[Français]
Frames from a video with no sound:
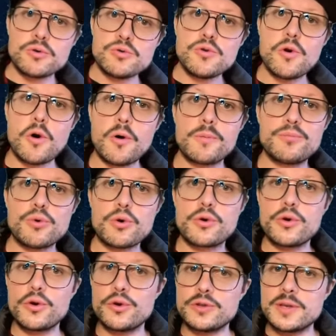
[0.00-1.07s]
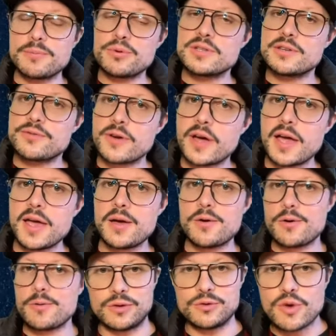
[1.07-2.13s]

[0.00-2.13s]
lourd pour que des petits frais euh,